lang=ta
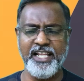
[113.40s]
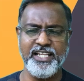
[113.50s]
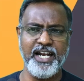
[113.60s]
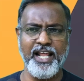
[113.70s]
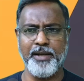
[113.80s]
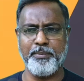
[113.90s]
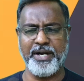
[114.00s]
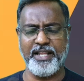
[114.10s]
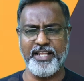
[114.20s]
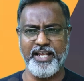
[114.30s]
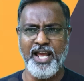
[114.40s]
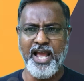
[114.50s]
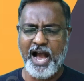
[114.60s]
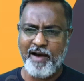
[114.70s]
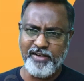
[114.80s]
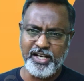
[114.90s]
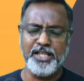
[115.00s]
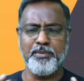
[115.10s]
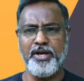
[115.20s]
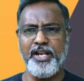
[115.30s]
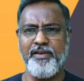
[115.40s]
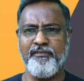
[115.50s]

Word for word: அழுதி இழைக்கப்பட்டது அவர் இந்த மாதிரி